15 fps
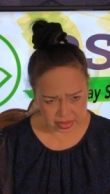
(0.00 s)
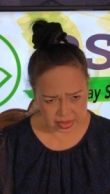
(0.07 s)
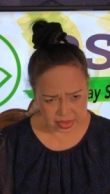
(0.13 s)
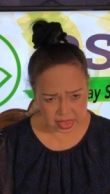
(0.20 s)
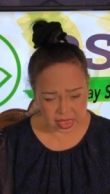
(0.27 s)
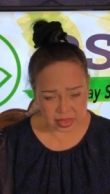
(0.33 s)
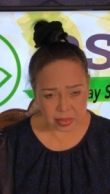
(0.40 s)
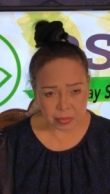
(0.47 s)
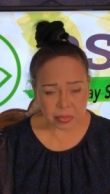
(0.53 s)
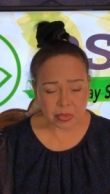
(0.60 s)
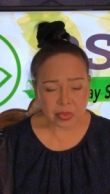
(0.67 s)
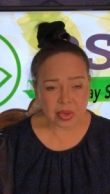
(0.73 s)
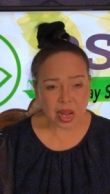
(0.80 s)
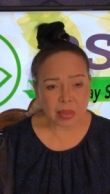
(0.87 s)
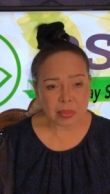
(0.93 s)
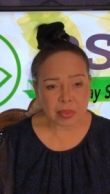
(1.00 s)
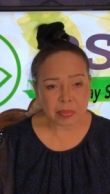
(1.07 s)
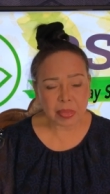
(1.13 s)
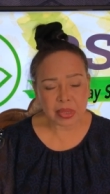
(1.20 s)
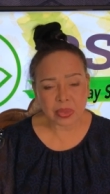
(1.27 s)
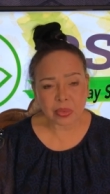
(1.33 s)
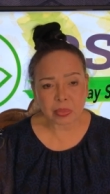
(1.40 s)
sa ating
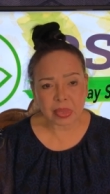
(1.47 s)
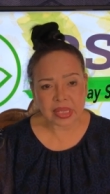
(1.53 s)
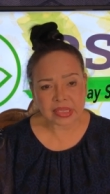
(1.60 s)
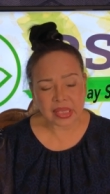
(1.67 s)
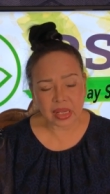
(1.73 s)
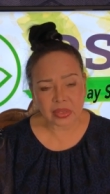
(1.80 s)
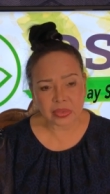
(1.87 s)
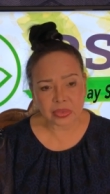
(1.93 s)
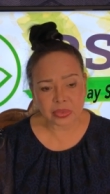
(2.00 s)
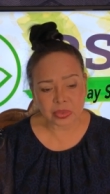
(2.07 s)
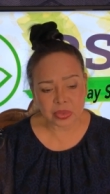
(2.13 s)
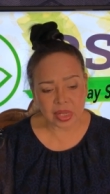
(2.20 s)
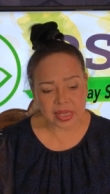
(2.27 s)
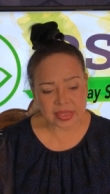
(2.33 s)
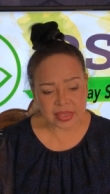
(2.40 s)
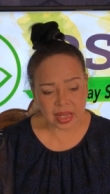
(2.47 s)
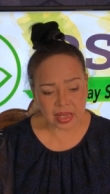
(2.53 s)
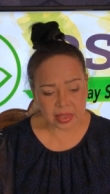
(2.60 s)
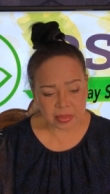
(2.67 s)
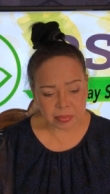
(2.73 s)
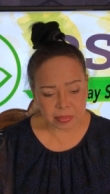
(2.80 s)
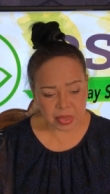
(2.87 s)
programang Patnubay sa Kalusugan sa
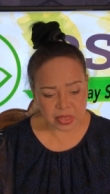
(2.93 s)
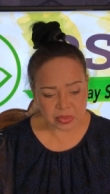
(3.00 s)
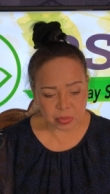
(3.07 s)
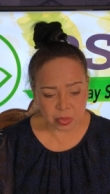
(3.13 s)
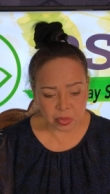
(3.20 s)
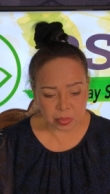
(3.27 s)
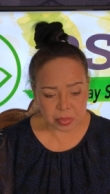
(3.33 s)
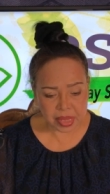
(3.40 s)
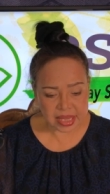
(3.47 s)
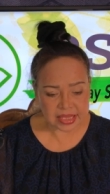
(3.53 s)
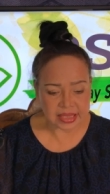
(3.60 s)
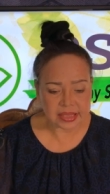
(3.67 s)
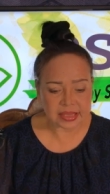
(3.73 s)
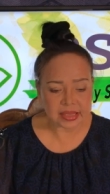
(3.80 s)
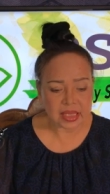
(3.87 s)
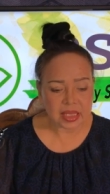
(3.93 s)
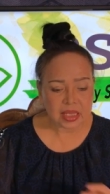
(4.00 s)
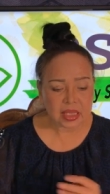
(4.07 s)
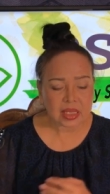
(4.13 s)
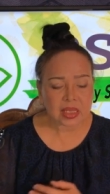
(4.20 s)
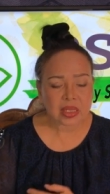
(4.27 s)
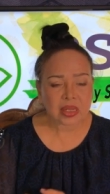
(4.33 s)
aking Facebook page.
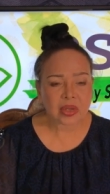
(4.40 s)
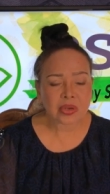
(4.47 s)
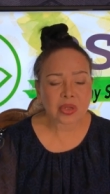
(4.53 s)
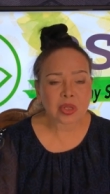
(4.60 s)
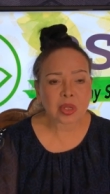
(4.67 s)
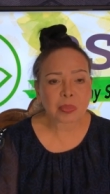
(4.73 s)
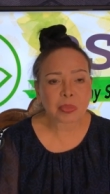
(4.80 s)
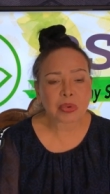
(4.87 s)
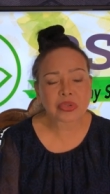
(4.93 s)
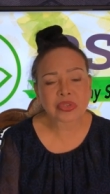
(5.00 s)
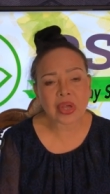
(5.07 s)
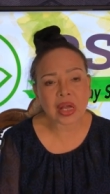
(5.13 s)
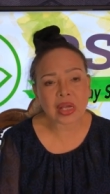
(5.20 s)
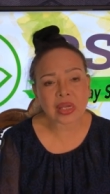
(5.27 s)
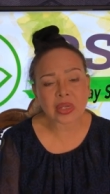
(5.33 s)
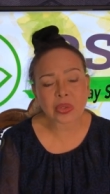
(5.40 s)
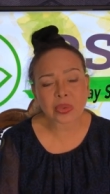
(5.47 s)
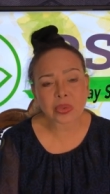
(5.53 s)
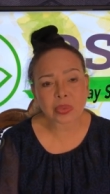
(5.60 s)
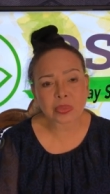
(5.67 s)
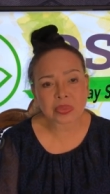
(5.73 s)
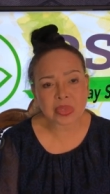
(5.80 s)
Ganun din po sa aking
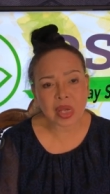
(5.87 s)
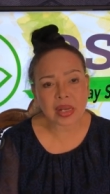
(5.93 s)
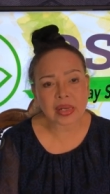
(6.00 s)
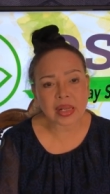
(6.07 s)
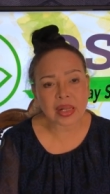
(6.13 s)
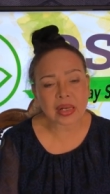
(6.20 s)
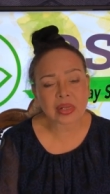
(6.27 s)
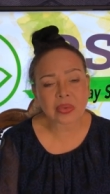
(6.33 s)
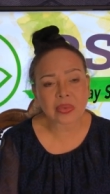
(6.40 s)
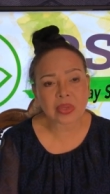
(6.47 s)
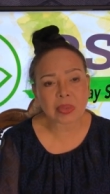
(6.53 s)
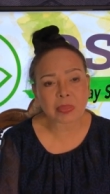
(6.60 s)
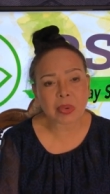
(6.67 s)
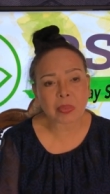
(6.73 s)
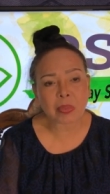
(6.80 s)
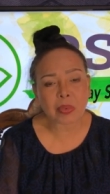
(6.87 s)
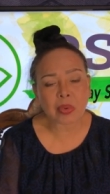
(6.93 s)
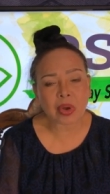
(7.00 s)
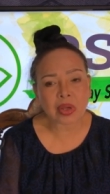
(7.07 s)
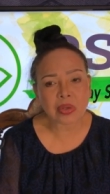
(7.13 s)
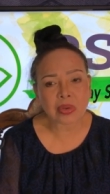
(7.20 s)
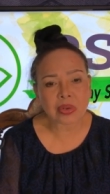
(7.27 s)
YouTube channel. Kung di pa po
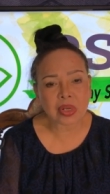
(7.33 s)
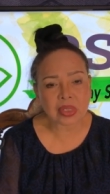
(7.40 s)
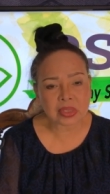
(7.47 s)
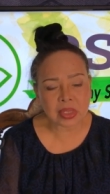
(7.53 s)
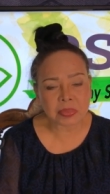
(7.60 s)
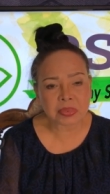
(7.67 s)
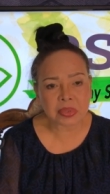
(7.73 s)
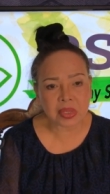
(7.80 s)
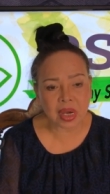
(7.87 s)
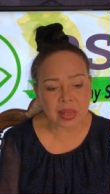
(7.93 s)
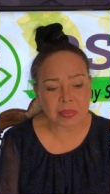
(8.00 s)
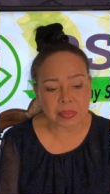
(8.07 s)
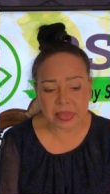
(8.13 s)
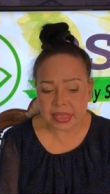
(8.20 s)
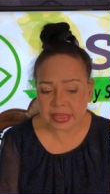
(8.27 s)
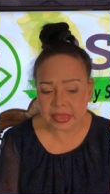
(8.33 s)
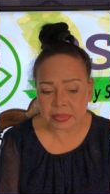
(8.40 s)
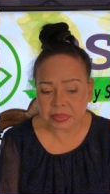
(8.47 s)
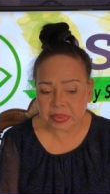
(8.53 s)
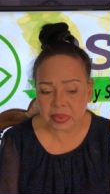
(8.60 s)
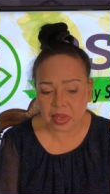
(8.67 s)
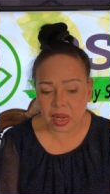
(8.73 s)
kayo nag-subscribe, please
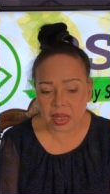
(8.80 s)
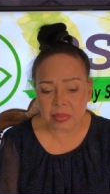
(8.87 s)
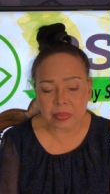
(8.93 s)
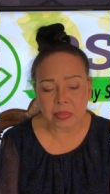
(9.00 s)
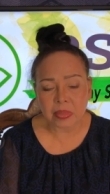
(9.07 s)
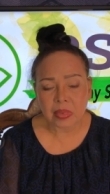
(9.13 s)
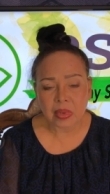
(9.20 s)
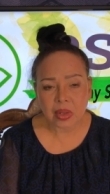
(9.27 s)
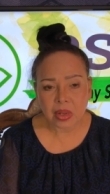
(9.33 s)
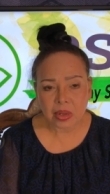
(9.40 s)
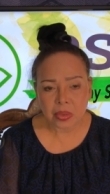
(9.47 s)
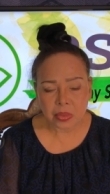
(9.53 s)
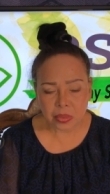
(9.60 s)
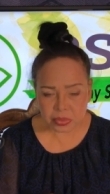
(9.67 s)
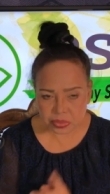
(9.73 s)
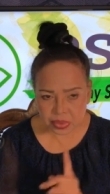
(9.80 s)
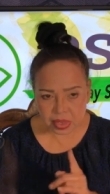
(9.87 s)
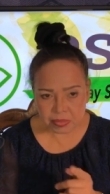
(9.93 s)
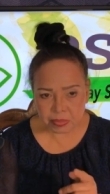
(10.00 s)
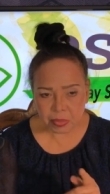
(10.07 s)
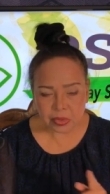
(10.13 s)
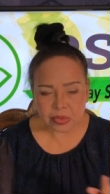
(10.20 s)
subscribe Rose
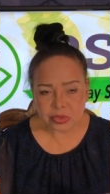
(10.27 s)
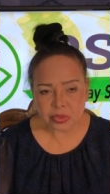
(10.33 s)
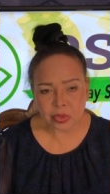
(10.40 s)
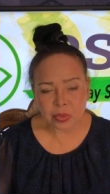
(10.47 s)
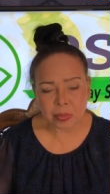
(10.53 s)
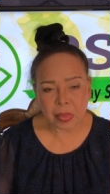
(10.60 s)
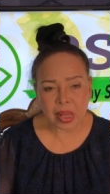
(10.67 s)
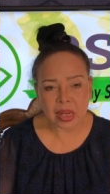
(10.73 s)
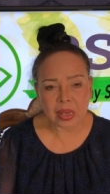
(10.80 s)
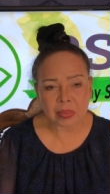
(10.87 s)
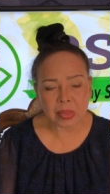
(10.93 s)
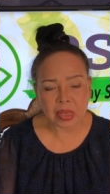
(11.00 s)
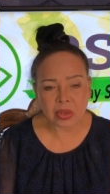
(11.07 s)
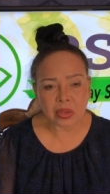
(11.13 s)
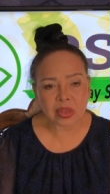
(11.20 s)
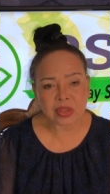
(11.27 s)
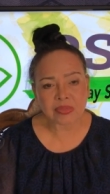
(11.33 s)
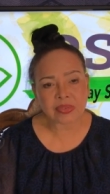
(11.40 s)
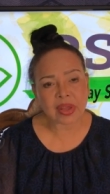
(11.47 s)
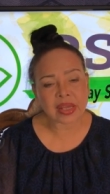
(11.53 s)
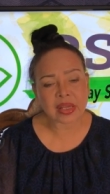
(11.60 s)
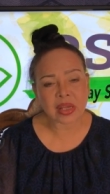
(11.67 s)
Alfonso para
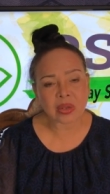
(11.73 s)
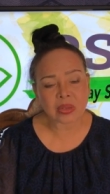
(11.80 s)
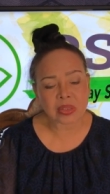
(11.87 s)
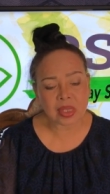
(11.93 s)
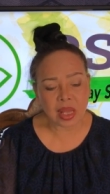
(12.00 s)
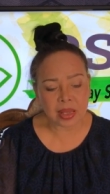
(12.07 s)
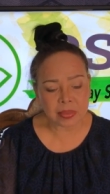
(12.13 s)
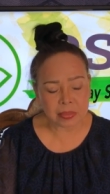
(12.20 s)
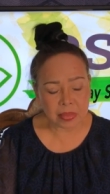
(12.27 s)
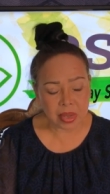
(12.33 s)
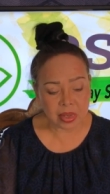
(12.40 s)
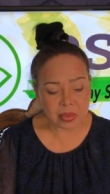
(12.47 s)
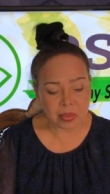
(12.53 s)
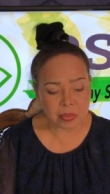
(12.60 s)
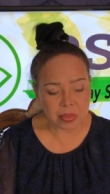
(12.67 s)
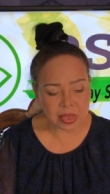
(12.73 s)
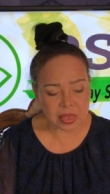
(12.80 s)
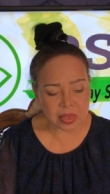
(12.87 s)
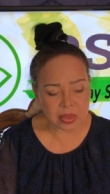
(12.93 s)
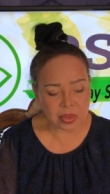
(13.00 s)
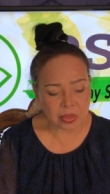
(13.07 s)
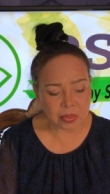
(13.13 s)
ma-notify kayo sa aking bagong
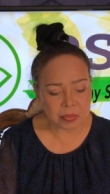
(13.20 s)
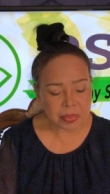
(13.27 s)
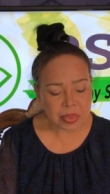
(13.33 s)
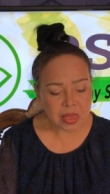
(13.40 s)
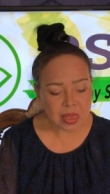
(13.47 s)
video.